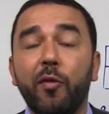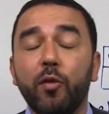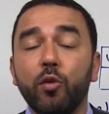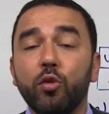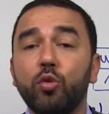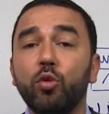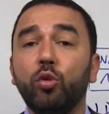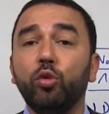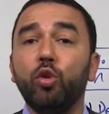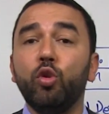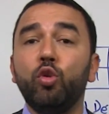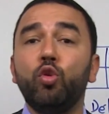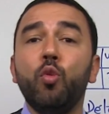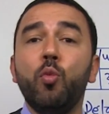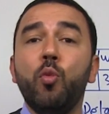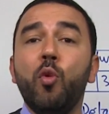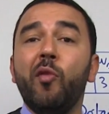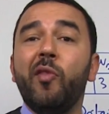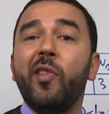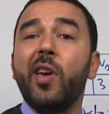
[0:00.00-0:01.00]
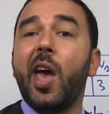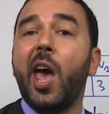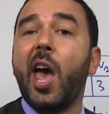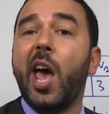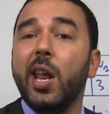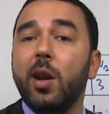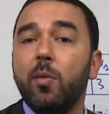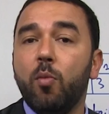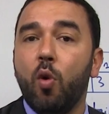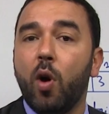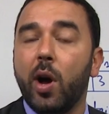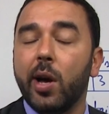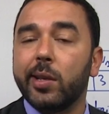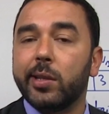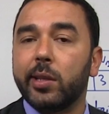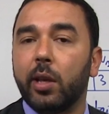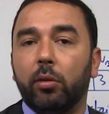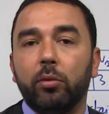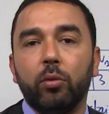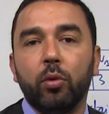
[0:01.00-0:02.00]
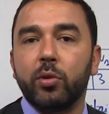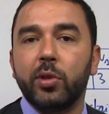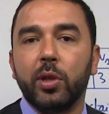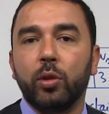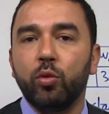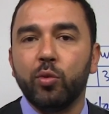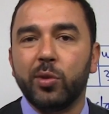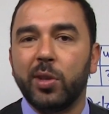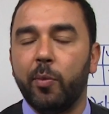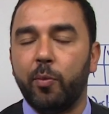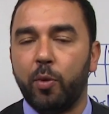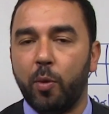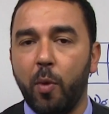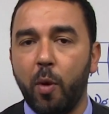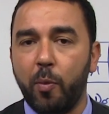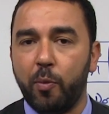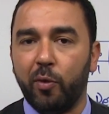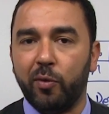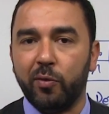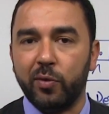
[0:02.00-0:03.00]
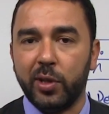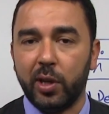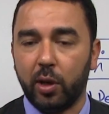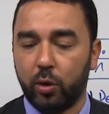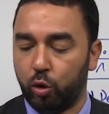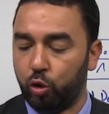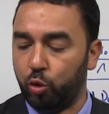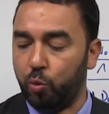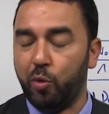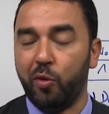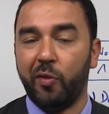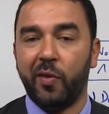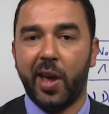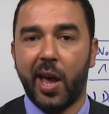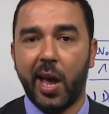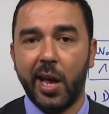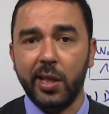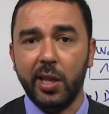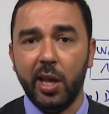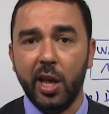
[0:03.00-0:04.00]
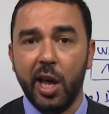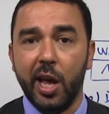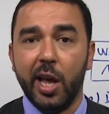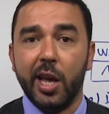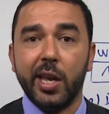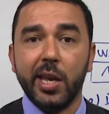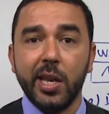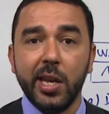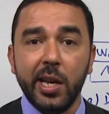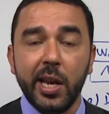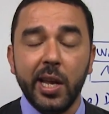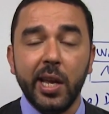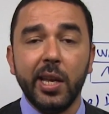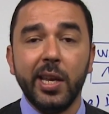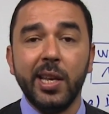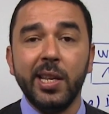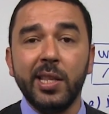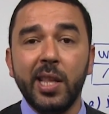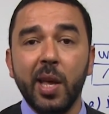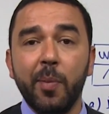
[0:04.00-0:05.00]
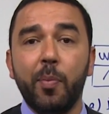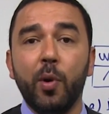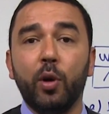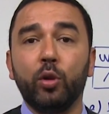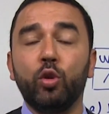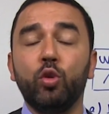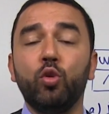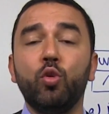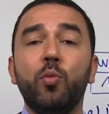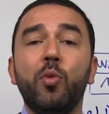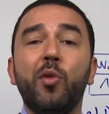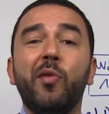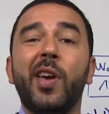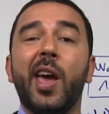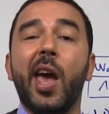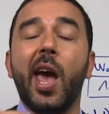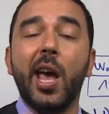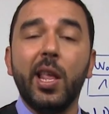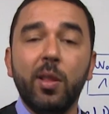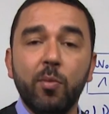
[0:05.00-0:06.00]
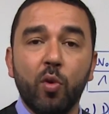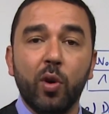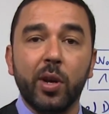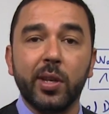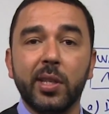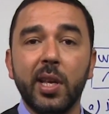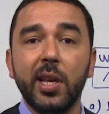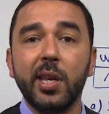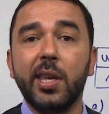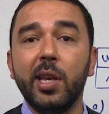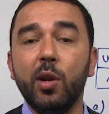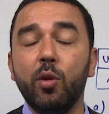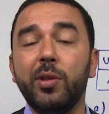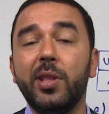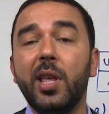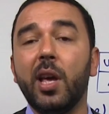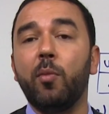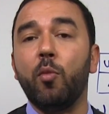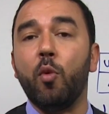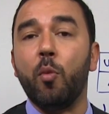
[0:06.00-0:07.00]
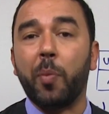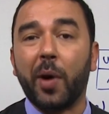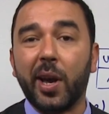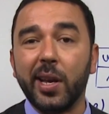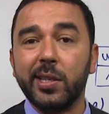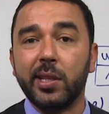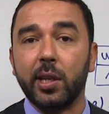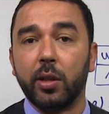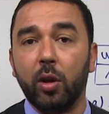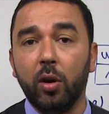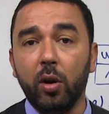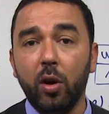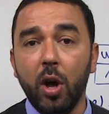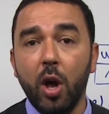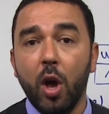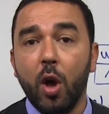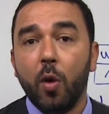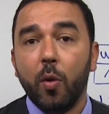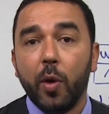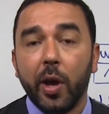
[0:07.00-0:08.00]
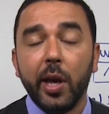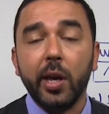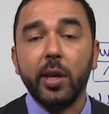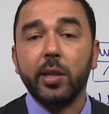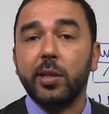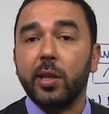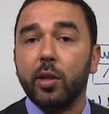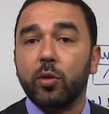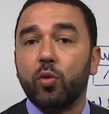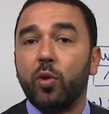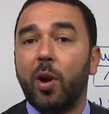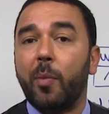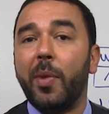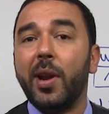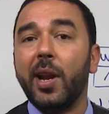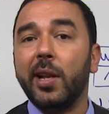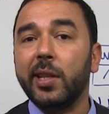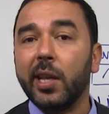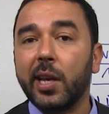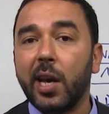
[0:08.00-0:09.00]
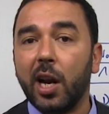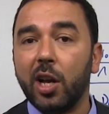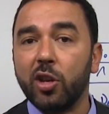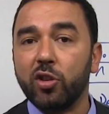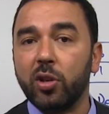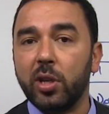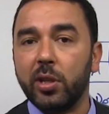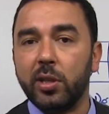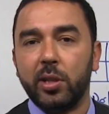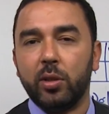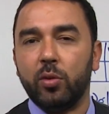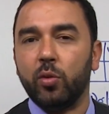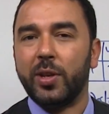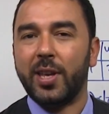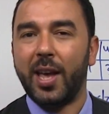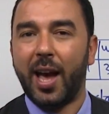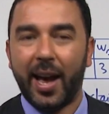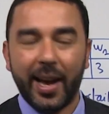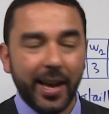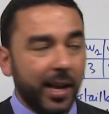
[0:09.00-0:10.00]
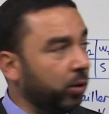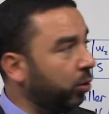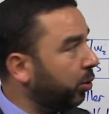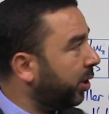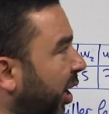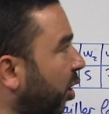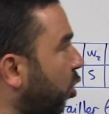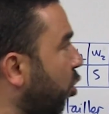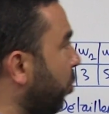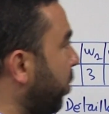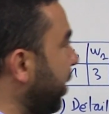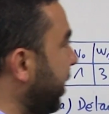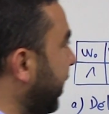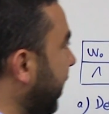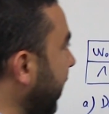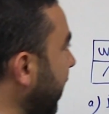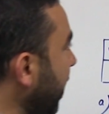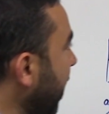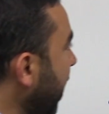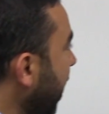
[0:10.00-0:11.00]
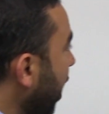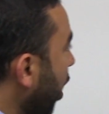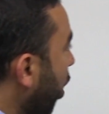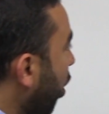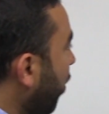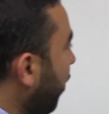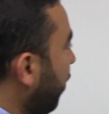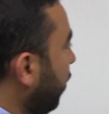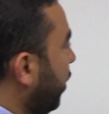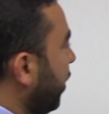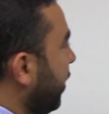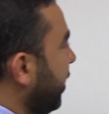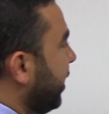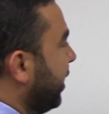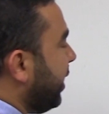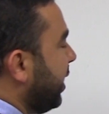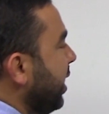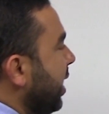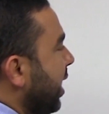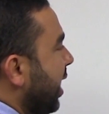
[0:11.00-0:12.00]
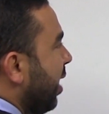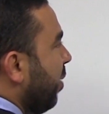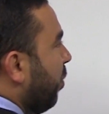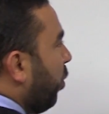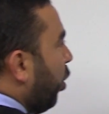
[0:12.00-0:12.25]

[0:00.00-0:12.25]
fonction de Wn-1. Donc c'est tout simplement pour vous dire que Wn, il, est, il dépend de Wn-1 qui est le terme précédent et c'est ce qu'on appelle un décalage d'indice. Donc il n'y a rien de très compliqué. On vous donne ici les